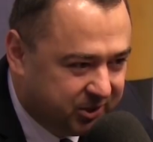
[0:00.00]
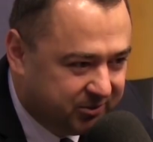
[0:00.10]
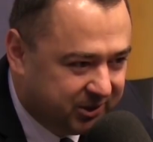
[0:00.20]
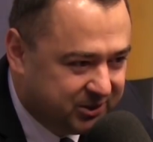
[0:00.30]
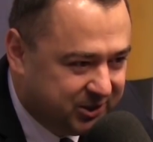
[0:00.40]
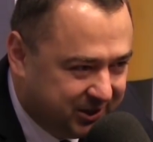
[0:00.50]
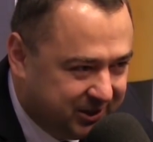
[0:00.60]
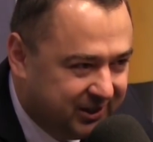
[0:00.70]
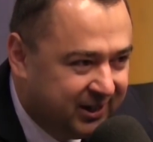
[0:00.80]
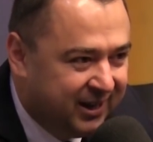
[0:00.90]
ponieważ
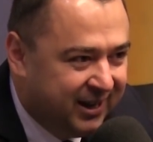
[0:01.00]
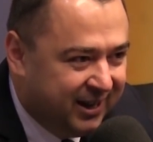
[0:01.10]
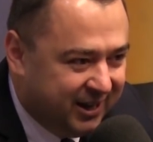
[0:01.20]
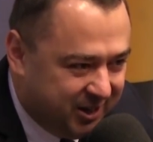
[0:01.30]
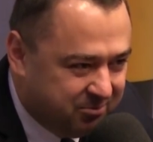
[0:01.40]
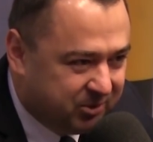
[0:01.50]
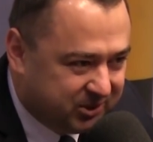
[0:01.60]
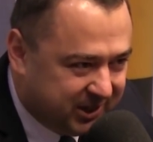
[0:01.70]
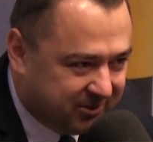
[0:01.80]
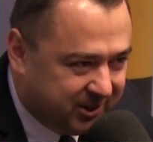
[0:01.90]
dzięki im
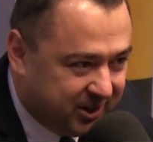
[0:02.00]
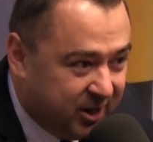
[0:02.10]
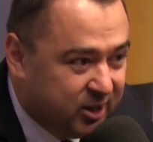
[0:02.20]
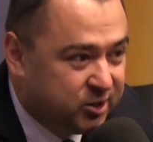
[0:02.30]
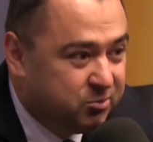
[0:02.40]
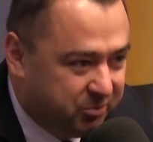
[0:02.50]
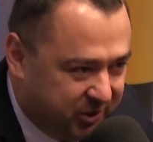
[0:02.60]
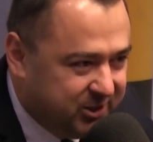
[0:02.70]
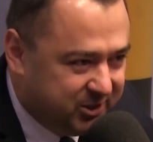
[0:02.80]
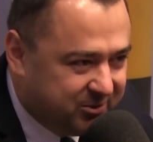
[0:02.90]
postawie
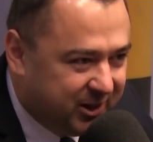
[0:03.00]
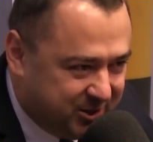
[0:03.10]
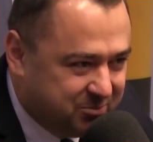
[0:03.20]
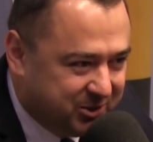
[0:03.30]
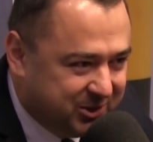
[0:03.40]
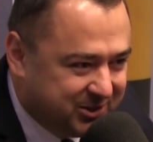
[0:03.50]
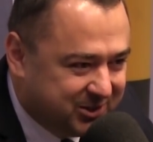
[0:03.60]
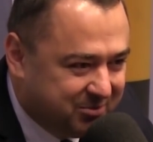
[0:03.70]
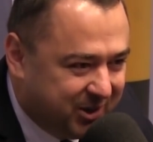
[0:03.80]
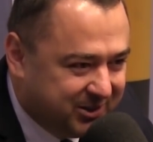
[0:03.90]
zmobilizowaliśmy się
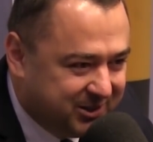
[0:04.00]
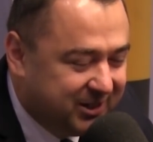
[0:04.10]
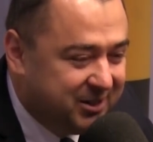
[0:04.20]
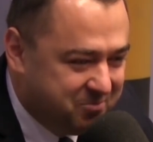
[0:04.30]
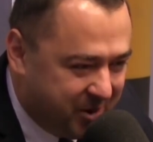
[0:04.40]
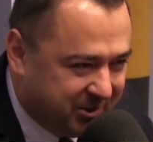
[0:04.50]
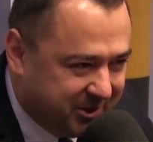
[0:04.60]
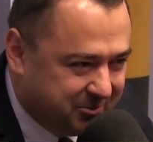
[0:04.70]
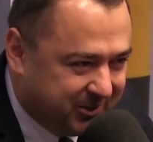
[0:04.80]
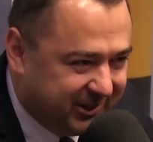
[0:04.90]
jeszcze bardziej i mamy mamy
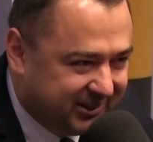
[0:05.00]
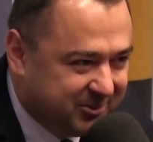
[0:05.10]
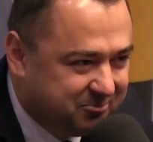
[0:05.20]
ten projekt.